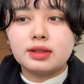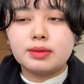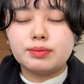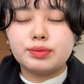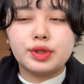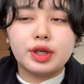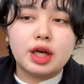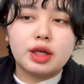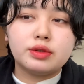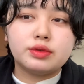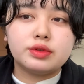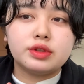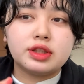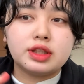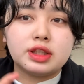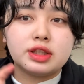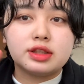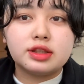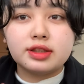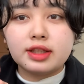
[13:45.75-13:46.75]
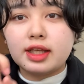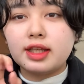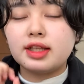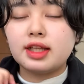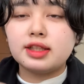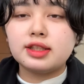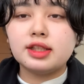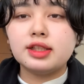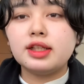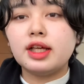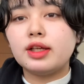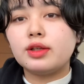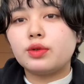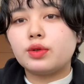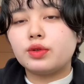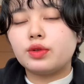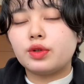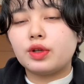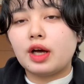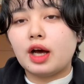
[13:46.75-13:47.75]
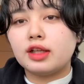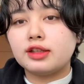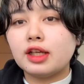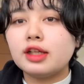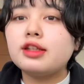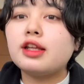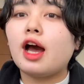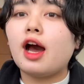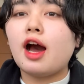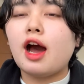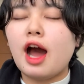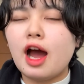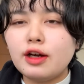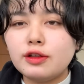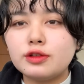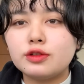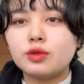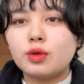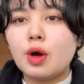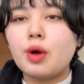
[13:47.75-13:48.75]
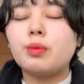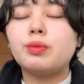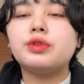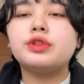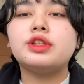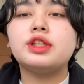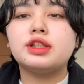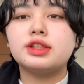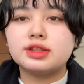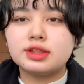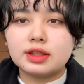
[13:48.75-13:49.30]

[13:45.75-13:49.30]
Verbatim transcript: ブラウンに手出せないことが多々あるとは思うんです